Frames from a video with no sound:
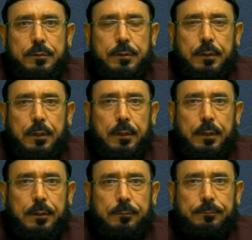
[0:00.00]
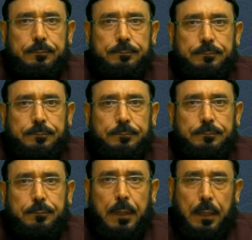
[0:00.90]
कोई ज़िक्र नहीं
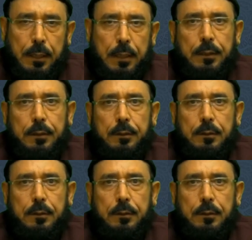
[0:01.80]
है मरना है